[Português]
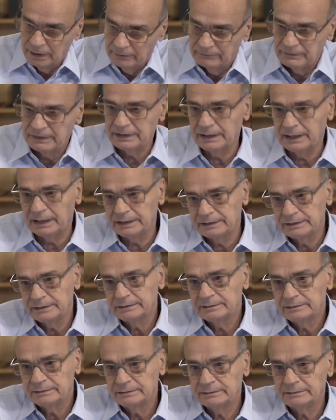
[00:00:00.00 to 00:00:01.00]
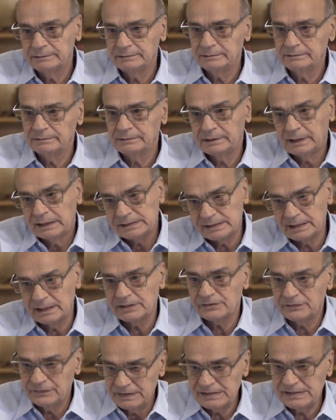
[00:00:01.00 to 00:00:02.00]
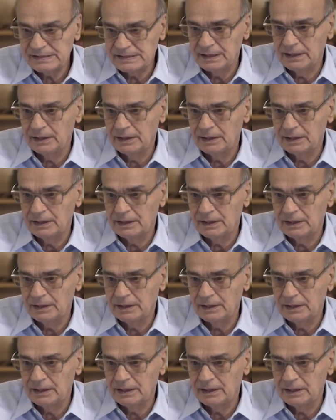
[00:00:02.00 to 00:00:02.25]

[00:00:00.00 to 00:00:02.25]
É verdade. Quer dizer, às vezes